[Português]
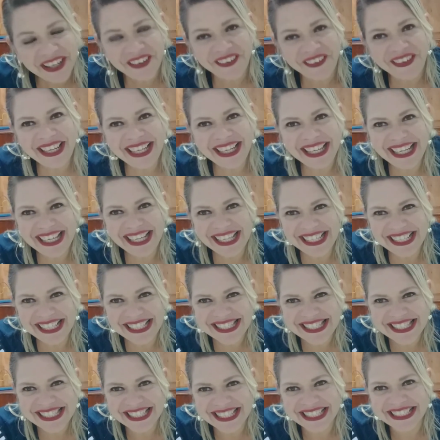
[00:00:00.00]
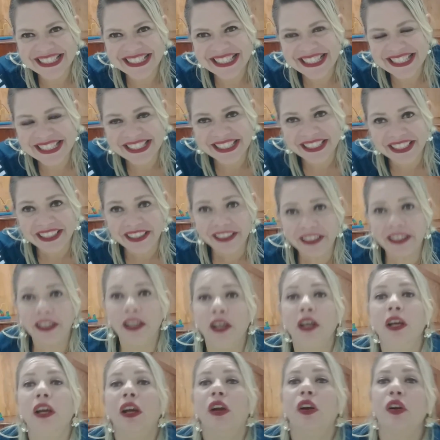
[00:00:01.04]
Oi, crianças!
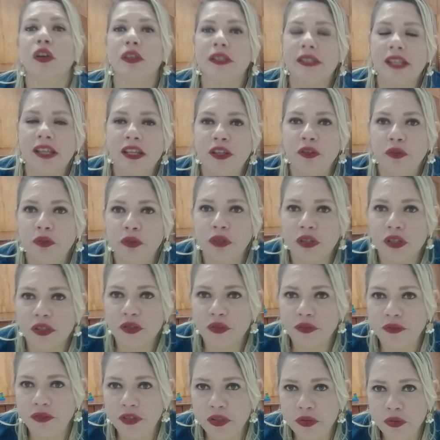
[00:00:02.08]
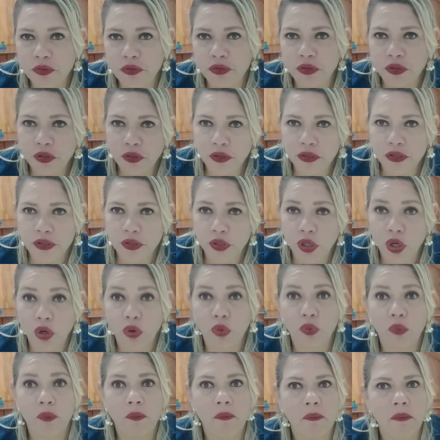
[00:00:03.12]
Gostaram do nosso vídeo de hoje?
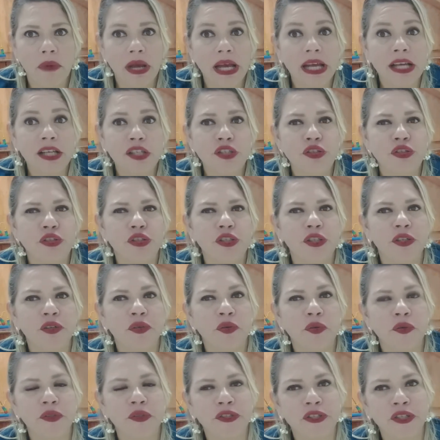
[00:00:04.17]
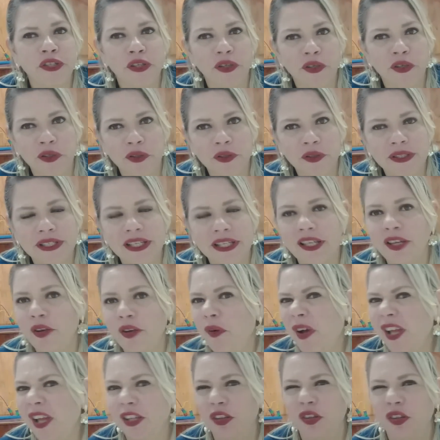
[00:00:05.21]
O Mágico de Oz. Eu
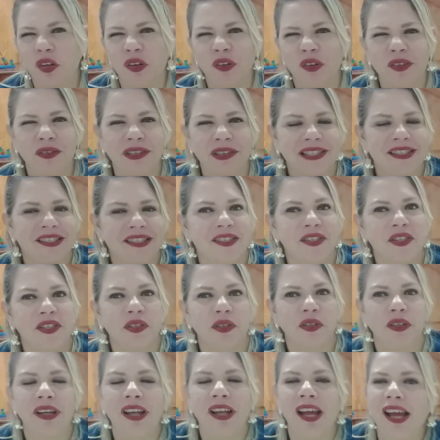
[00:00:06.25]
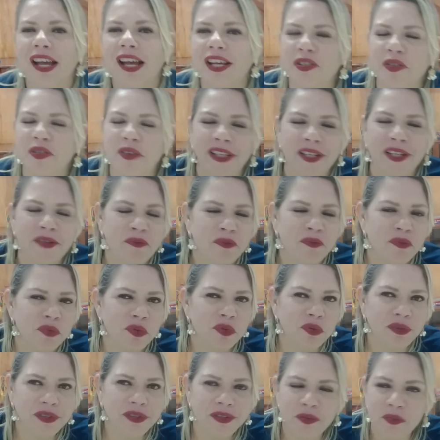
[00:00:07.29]
adoro essa história, acho ela
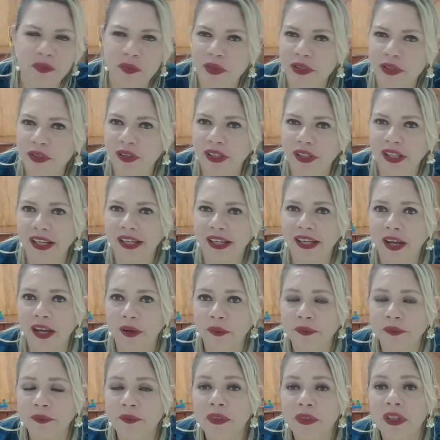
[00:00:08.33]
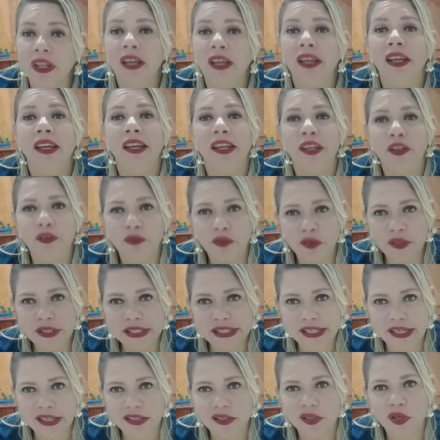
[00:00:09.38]
muito, muito legal. E
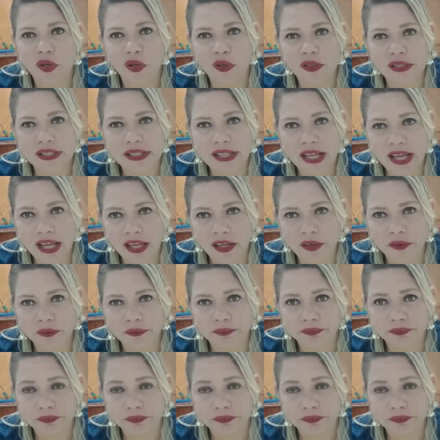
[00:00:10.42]
vocês gostaram?